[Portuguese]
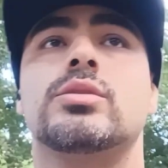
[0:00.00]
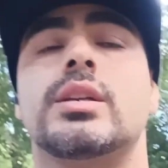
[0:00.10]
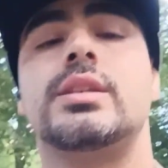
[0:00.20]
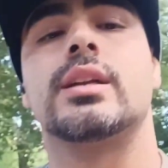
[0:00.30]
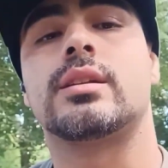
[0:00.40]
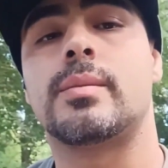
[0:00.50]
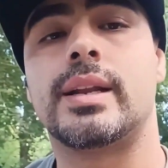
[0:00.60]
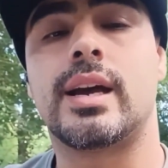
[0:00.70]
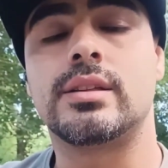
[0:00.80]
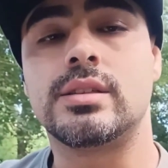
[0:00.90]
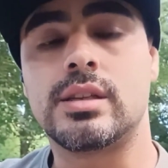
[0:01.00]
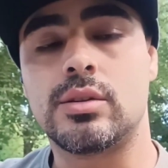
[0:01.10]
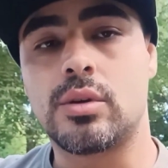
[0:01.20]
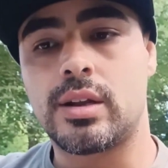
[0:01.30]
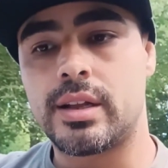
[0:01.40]
que eu já tinha trabalhado em
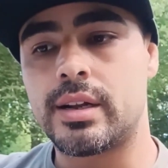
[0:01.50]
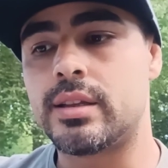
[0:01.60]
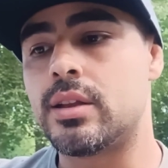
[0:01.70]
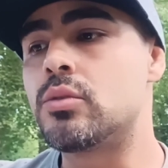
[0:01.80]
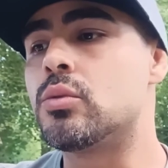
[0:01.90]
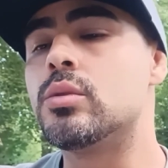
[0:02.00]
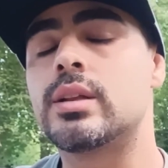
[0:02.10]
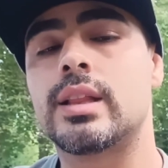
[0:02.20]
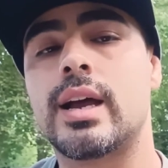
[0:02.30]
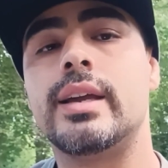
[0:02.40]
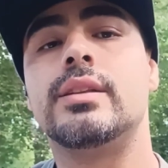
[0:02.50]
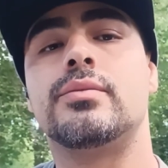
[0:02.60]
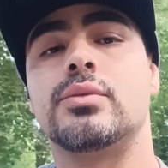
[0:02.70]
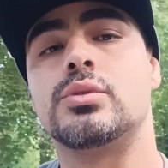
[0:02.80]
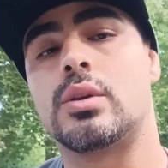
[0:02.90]
escritório de arquitetura, lá ele
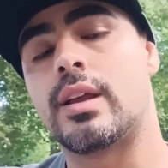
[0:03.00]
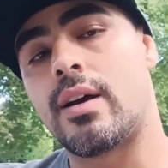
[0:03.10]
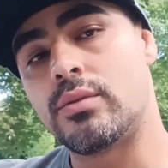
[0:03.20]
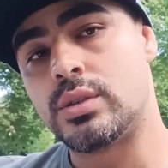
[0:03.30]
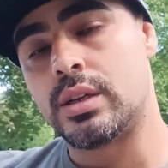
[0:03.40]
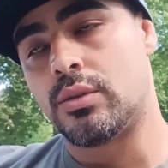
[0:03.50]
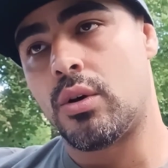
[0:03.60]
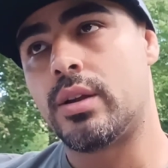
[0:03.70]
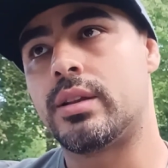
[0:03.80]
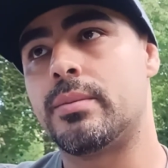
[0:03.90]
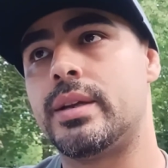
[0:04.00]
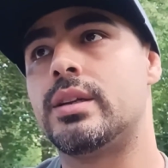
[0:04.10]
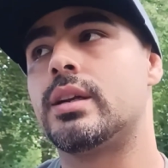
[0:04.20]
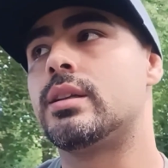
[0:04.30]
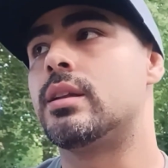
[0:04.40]
funcionava um escritório também
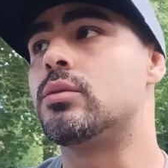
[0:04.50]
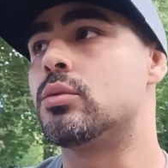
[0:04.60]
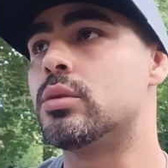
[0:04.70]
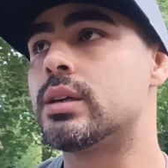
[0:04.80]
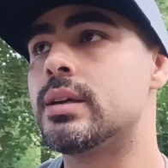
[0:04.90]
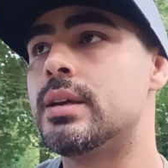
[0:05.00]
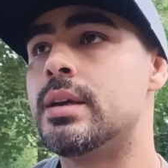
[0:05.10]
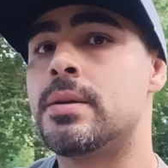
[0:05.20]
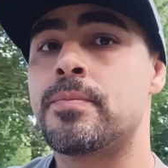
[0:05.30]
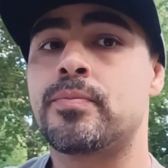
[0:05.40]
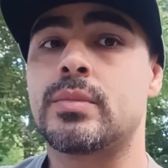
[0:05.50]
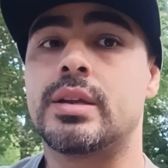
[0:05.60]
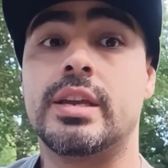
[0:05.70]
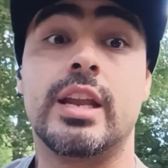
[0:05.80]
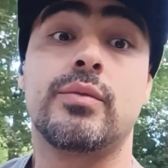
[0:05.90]
de arquitetura.
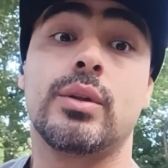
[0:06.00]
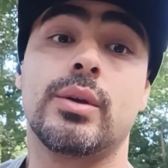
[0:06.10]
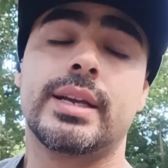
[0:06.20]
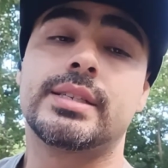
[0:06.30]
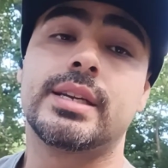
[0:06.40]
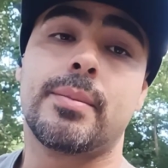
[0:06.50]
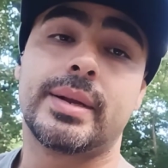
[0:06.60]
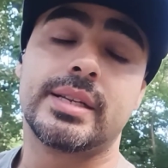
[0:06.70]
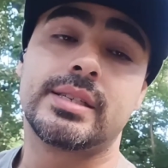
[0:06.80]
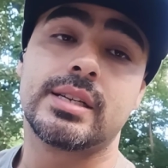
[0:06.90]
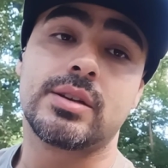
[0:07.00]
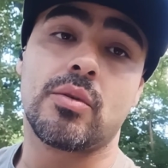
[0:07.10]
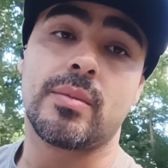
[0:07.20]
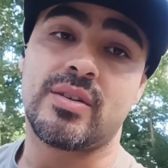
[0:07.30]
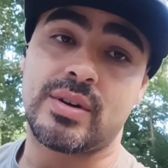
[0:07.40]
E ele falou que assim que aparecesse
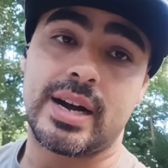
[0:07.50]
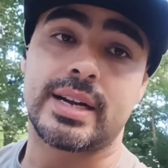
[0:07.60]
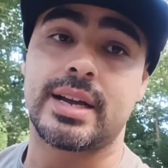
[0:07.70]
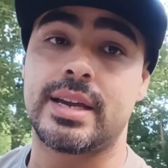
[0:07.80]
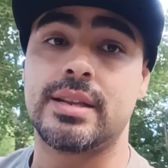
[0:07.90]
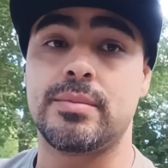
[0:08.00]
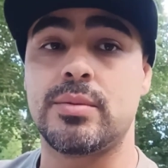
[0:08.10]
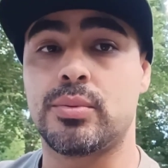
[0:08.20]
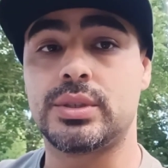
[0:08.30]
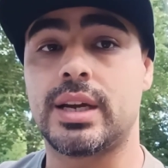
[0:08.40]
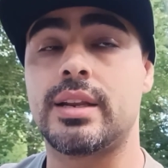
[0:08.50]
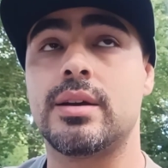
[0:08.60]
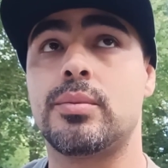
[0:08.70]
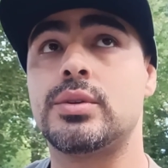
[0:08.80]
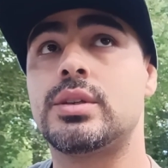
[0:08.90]
alguma vaga, ele me
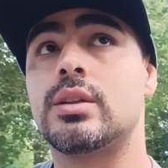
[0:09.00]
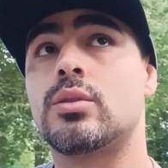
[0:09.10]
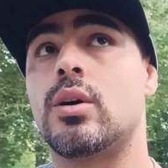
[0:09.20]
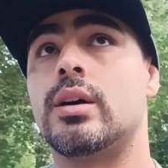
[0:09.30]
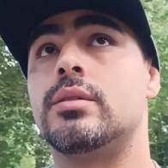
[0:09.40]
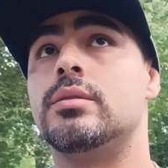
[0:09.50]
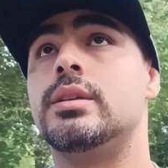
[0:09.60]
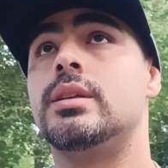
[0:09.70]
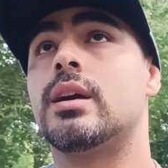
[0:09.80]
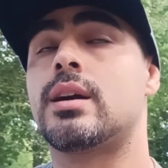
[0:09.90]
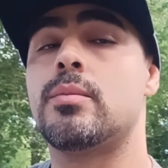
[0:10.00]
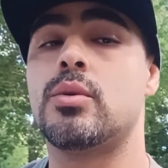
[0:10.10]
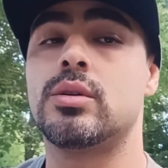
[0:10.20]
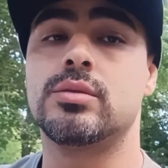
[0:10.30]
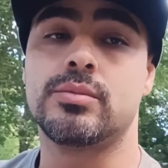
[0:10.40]
puxaria para o escritório. E
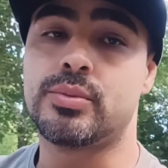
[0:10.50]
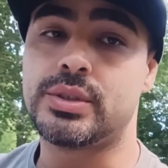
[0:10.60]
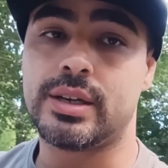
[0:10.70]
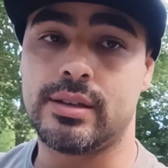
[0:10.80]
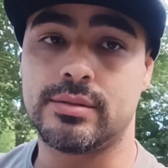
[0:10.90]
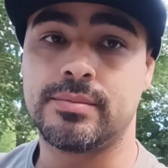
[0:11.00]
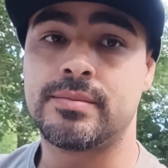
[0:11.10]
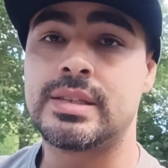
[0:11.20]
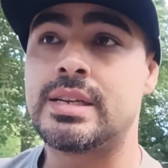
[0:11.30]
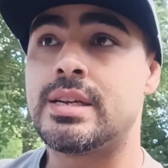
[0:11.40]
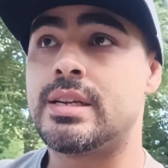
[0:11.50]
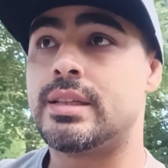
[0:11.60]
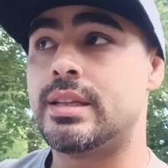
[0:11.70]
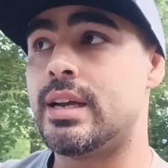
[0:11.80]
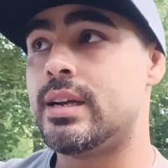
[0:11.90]
acabou não puxando,
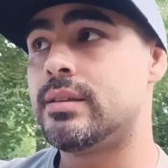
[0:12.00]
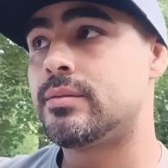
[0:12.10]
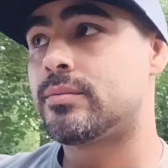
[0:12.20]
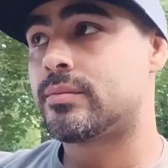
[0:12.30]
né?